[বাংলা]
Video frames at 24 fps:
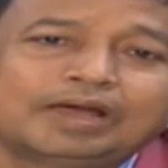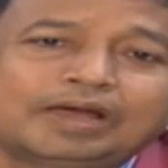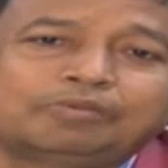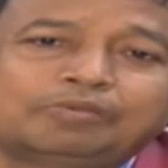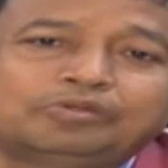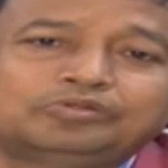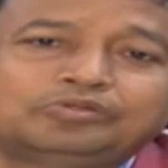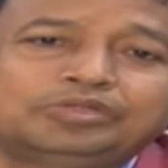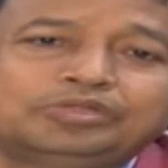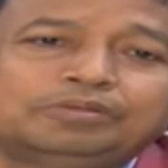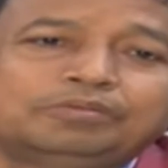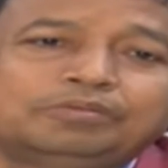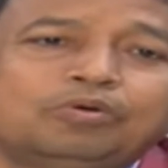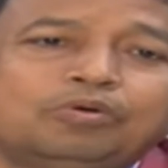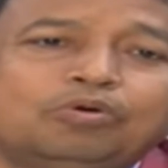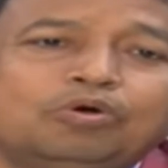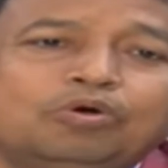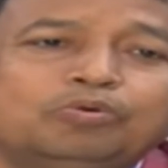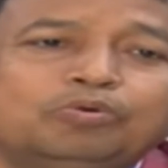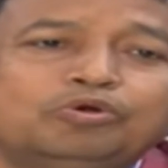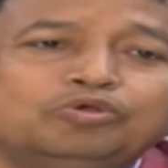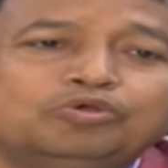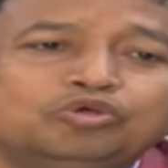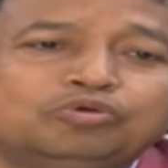আমরা যে
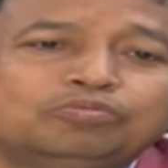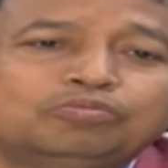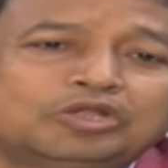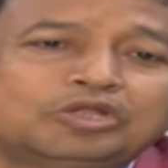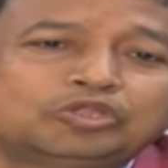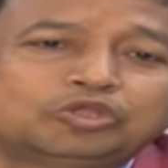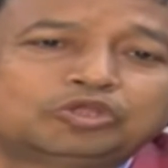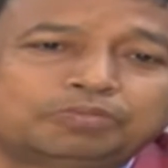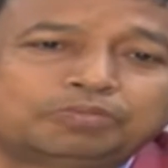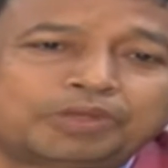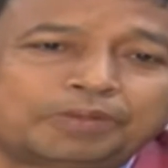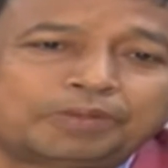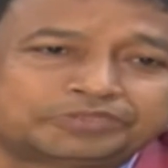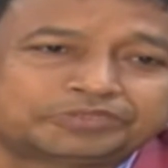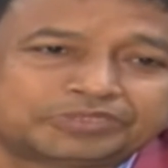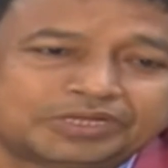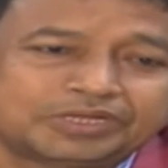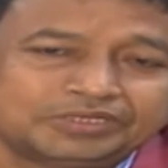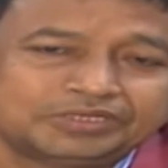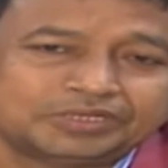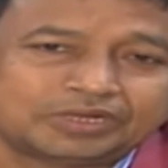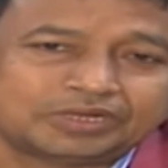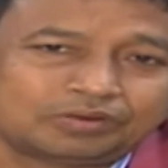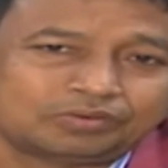অবৈধ মাদক
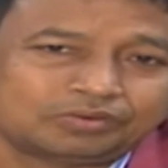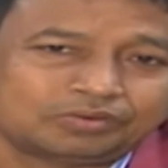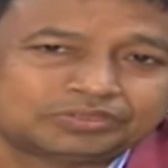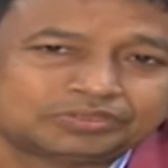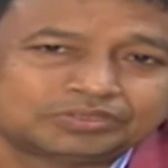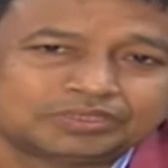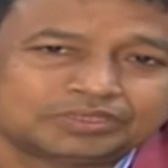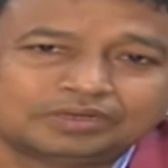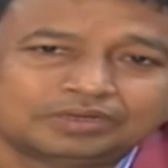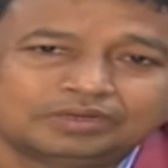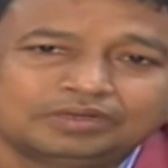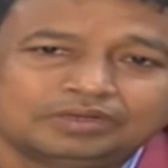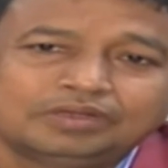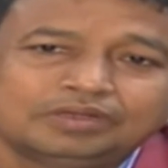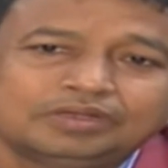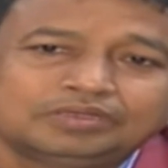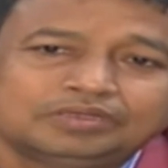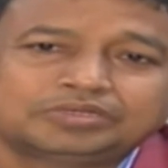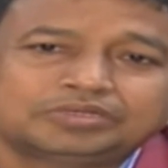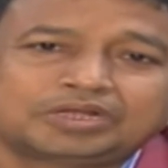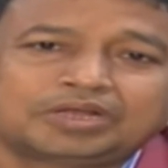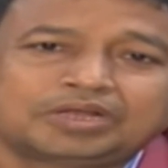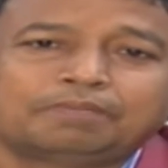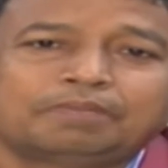ব্যবসায়ী যারা রয়েছেন
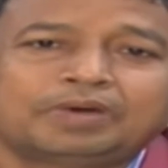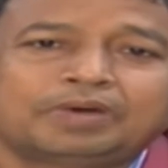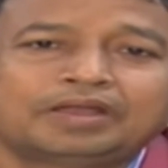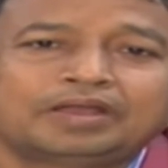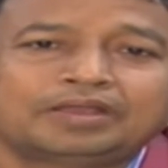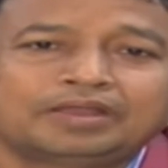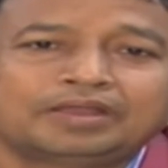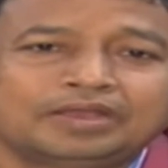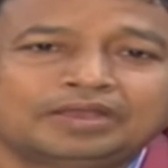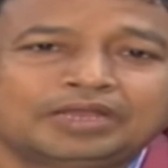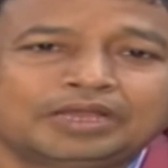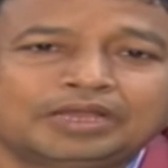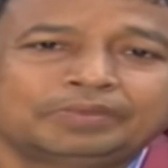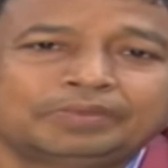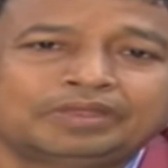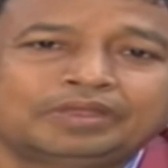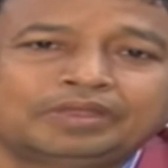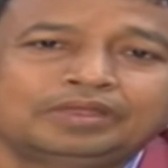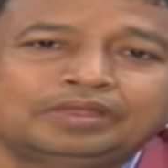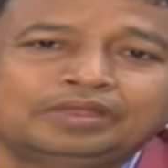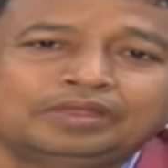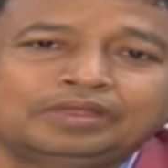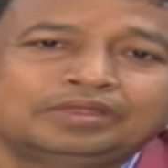যারা ভাড়ের নামে